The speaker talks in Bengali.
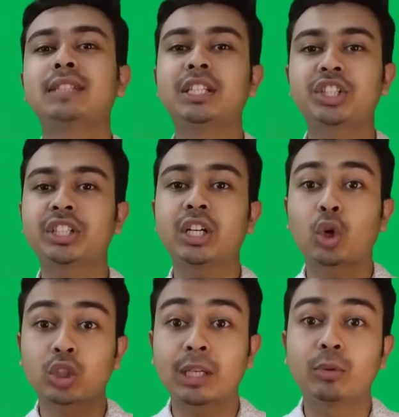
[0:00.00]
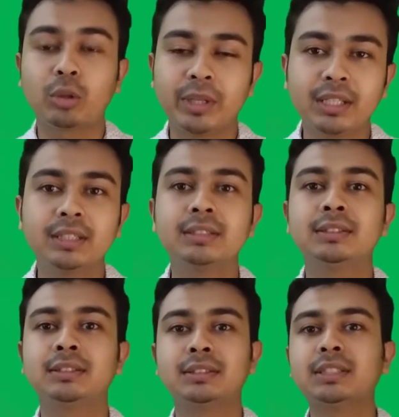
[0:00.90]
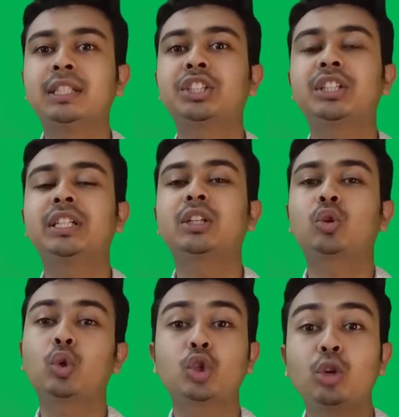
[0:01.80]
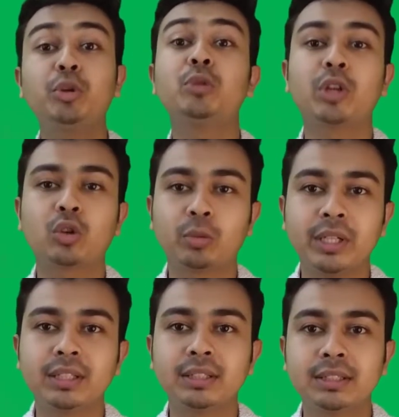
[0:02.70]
তাদের সাথে কথা বলবেন তাদের সাথে কুশল বিনিময় করবেন